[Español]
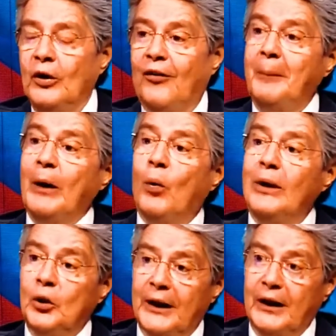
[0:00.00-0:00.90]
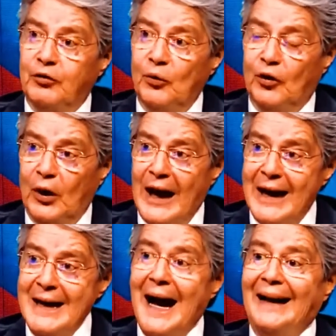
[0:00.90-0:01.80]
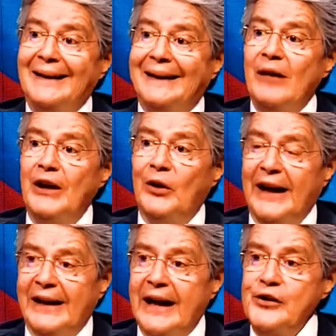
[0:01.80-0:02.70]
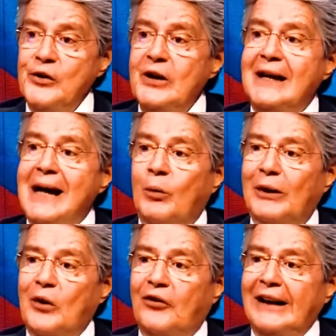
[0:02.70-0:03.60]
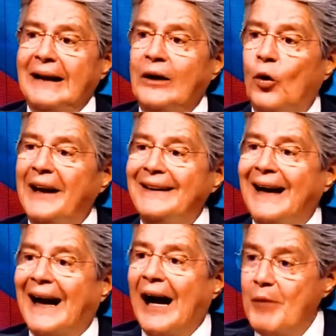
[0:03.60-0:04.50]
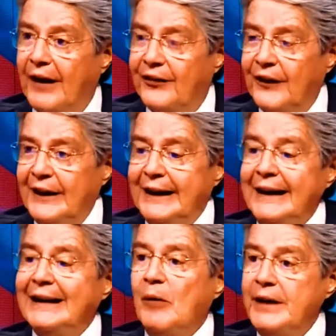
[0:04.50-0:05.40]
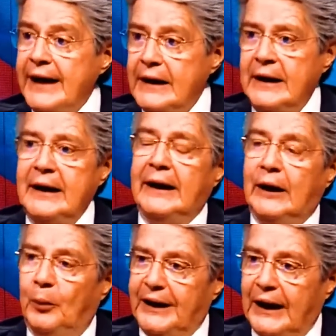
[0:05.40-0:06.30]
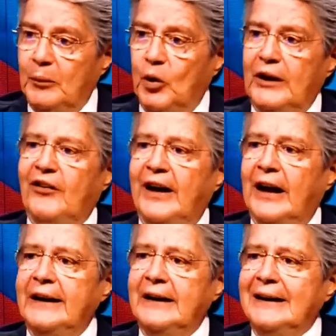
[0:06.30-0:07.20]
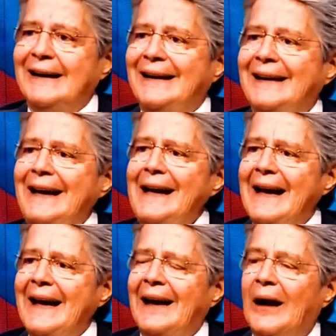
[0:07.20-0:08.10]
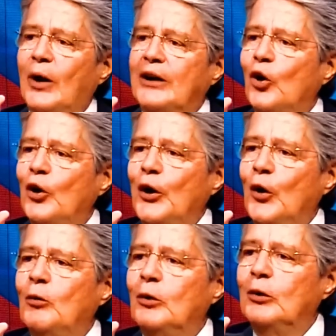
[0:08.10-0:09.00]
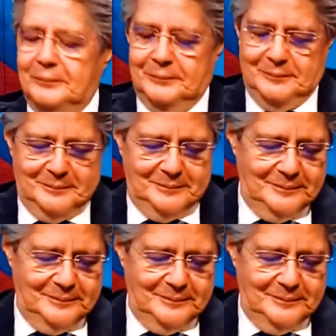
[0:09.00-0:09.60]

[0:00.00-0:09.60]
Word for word: ¿Saben cuántos van a funcionar al término de este año? Las 490 camas. Y también el hospital de Monte Sinai tiene el laboratorio. Yo, pero